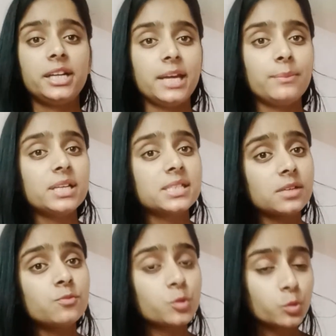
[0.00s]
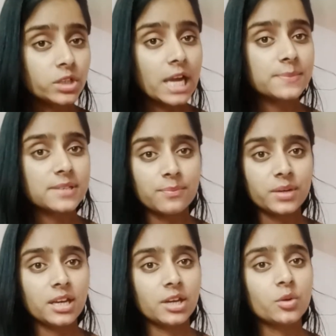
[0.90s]
डे में सिर्फ टू टाइम्स
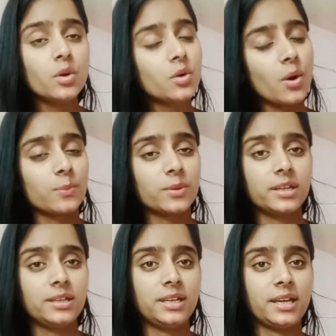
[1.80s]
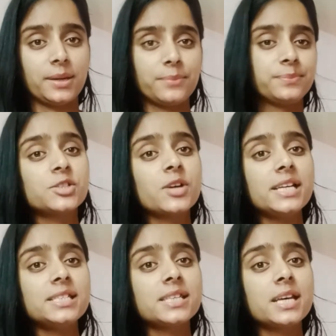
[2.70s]
अपने हेयर को कॉम करनी है सो so
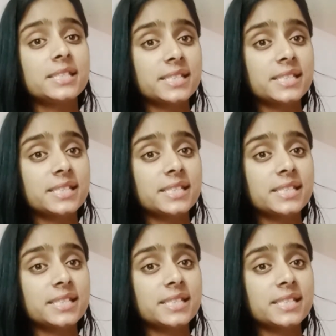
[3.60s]
गाइज